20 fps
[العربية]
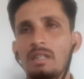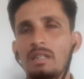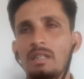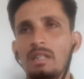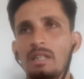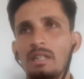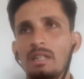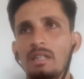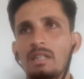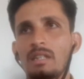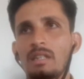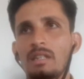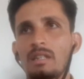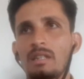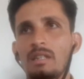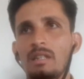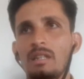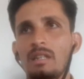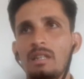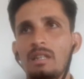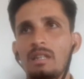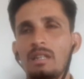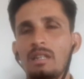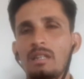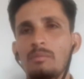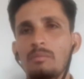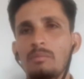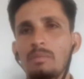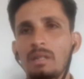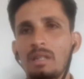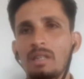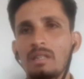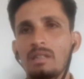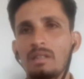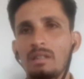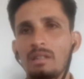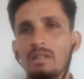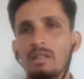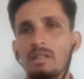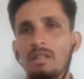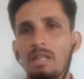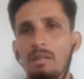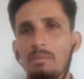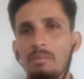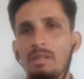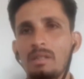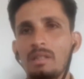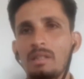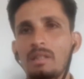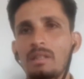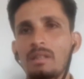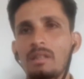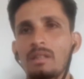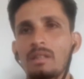يعني آه، بقدر كبير